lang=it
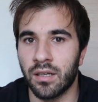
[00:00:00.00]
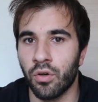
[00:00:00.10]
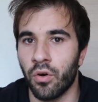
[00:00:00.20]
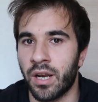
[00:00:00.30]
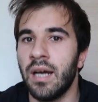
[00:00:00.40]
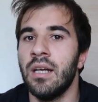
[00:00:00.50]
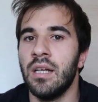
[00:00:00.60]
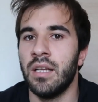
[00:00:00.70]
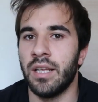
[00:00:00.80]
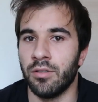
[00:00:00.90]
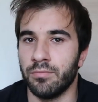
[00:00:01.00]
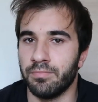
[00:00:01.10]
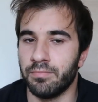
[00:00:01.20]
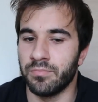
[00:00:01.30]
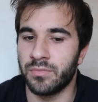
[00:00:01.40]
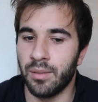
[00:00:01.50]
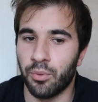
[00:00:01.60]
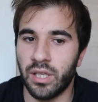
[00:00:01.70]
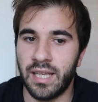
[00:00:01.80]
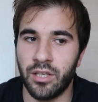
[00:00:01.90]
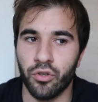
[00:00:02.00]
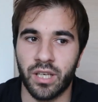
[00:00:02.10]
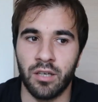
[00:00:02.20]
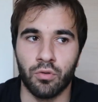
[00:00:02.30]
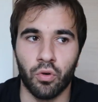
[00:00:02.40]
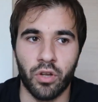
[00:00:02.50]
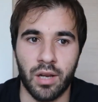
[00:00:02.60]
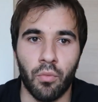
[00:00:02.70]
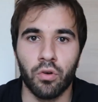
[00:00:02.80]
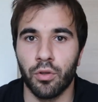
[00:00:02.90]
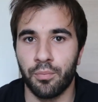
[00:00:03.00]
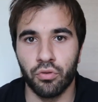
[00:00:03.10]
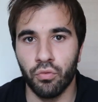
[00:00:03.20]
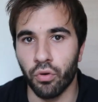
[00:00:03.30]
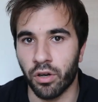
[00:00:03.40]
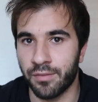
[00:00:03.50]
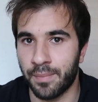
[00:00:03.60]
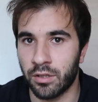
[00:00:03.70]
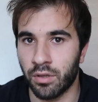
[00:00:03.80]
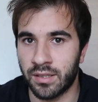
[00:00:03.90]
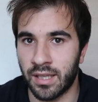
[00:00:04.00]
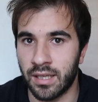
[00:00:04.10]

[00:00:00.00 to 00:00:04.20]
ancora, è un tipo di legno che ha un colore molto più scuro rispetto al